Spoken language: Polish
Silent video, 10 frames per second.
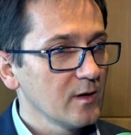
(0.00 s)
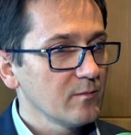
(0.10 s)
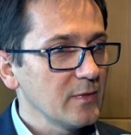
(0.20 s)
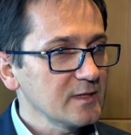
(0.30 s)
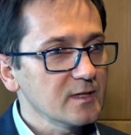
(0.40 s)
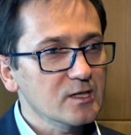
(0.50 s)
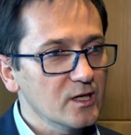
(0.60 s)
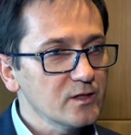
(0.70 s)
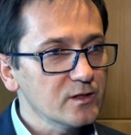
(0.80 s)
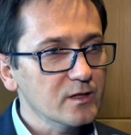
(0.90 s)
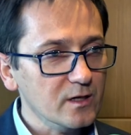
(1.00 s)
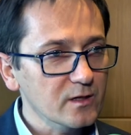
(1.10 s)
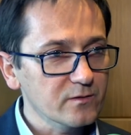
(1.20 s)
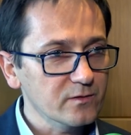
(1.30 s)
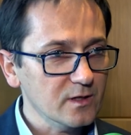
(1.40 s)
Bez narzędzi
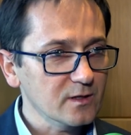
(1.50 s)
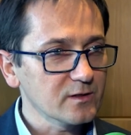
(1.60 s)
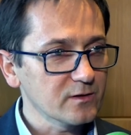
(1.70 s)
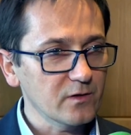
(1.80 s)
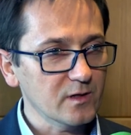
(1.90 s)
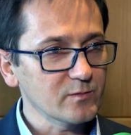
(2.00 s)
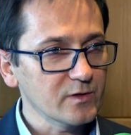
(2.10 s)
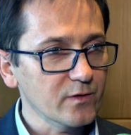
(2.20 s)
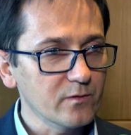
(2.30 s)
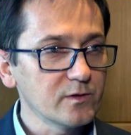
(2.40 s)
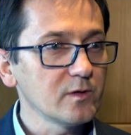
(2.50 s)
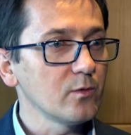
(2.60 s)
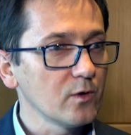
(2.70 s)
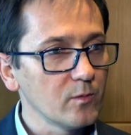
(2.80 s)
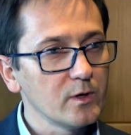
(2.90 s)
takich związanych z światem cyfrowym nie
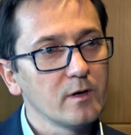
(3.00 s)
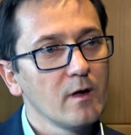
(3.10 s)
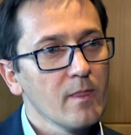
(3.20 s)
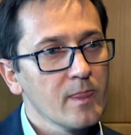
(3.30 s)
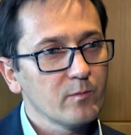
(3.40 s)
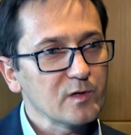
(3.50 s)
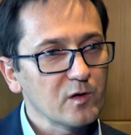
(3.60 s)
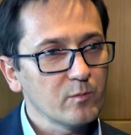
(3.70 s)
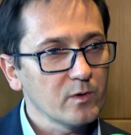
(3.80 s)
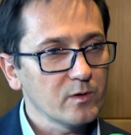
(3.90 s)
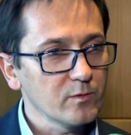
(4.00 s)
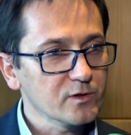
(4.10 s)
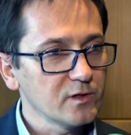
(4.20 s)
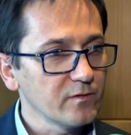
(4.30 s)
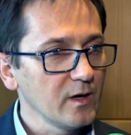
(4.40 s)
byłoby by to
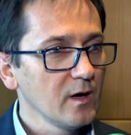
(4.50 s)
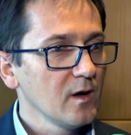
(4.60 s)
możliwe.